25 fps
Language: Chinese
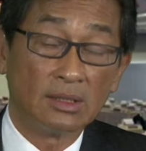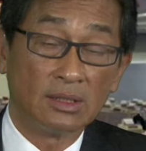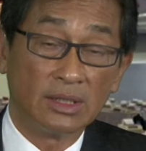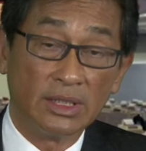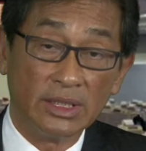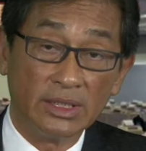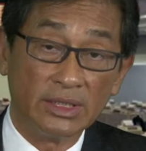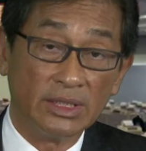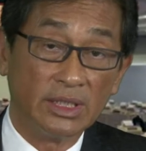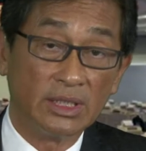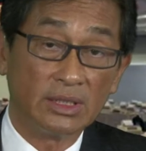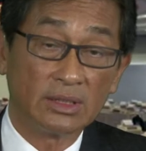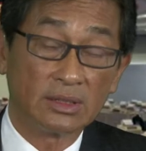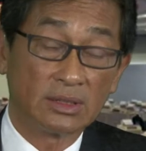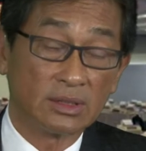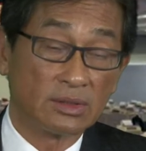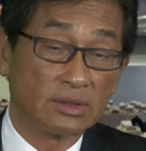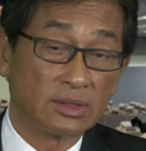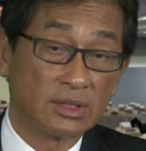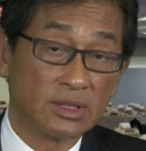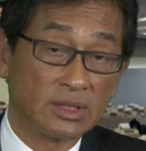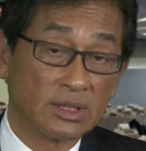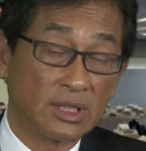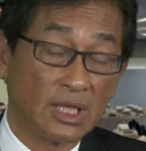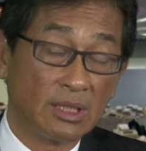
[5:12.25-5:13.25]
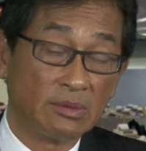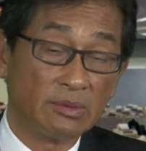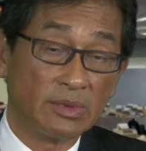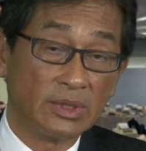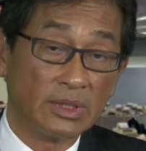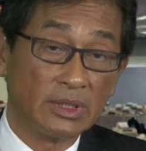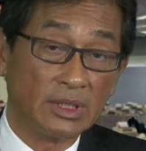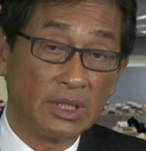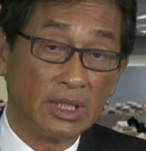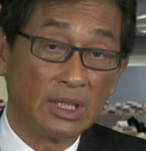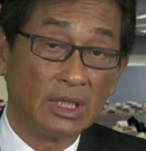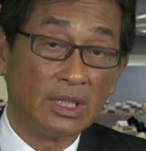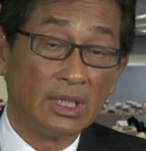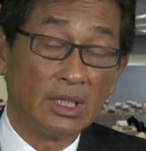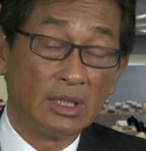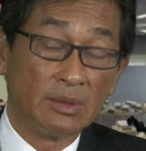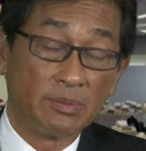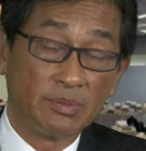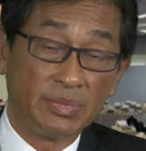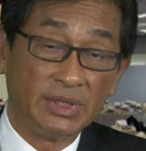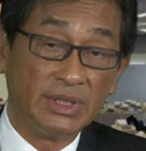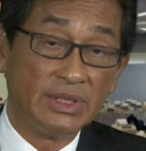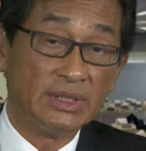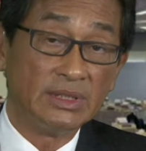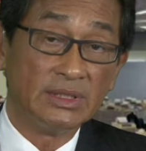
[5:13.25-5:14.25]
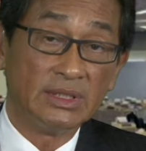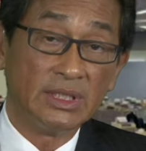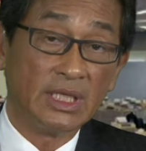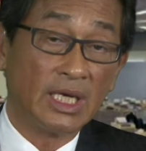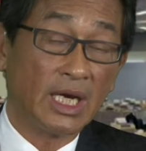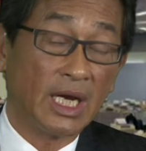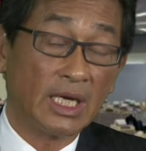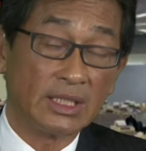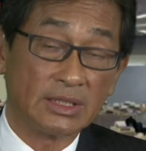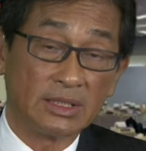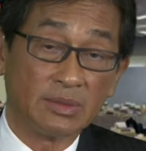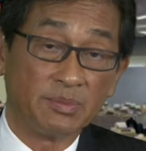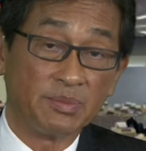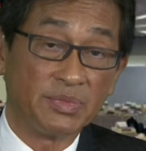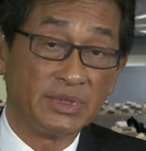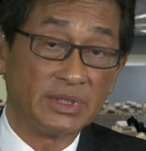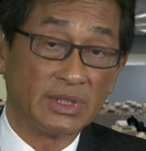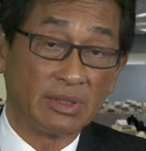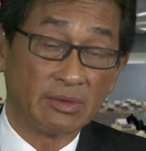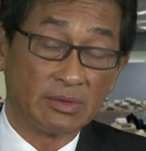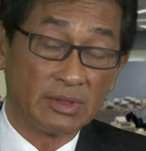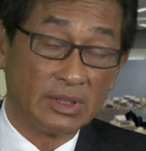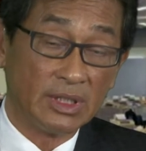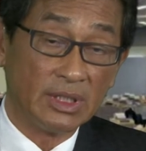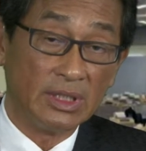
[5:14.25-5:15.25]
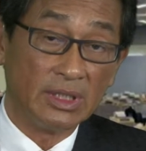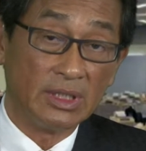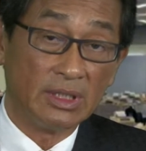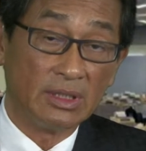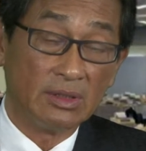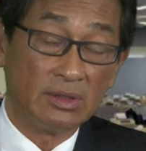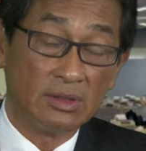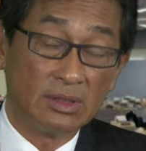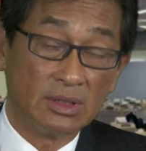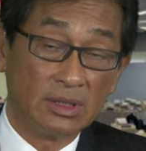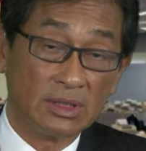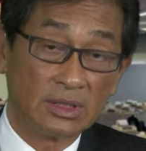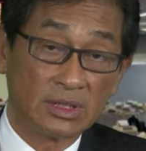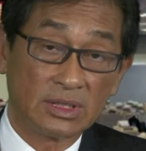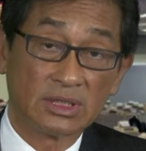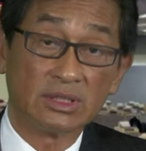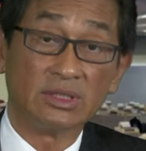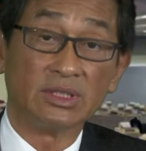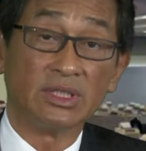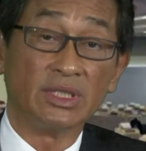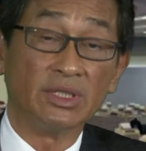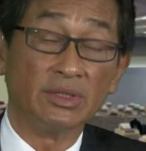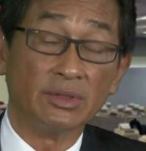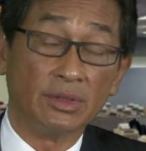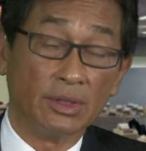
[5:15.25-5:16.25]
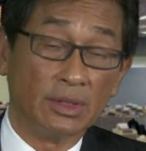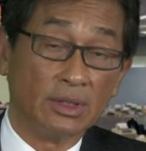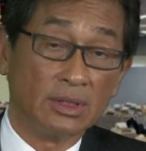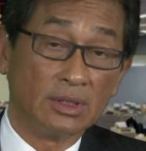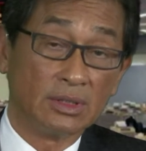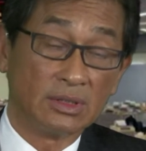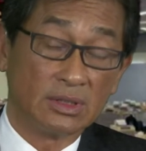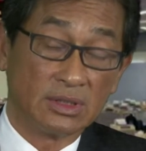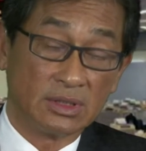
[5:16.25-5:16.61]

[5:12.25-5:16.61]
第一，就是他们的 PE 还是比较低，市盈率。